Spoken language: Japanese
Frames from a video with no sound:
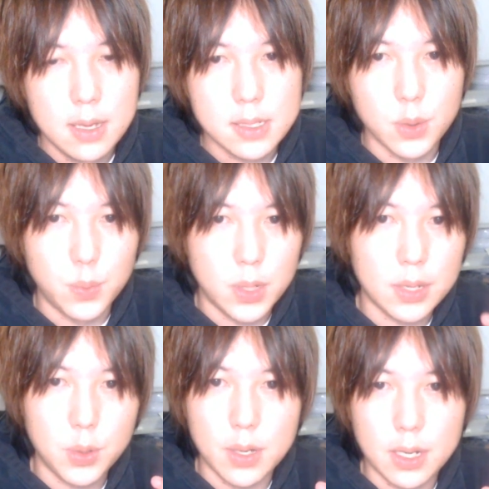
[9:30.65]
その
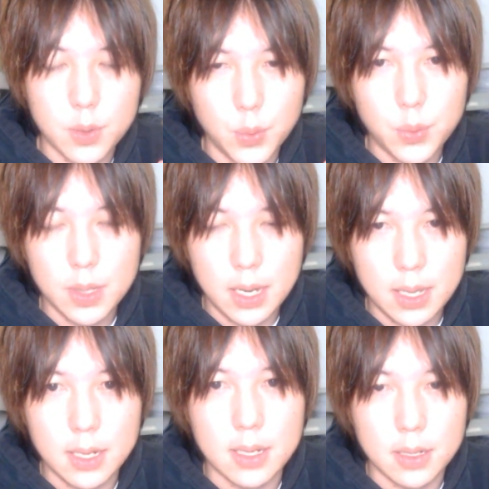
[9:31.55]
ブランドからこう訴え
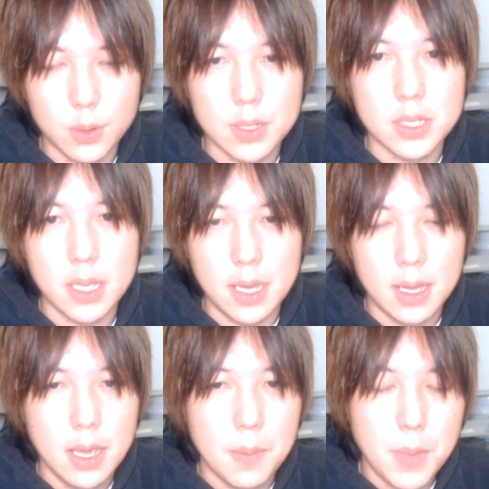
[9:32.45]
られたりとかして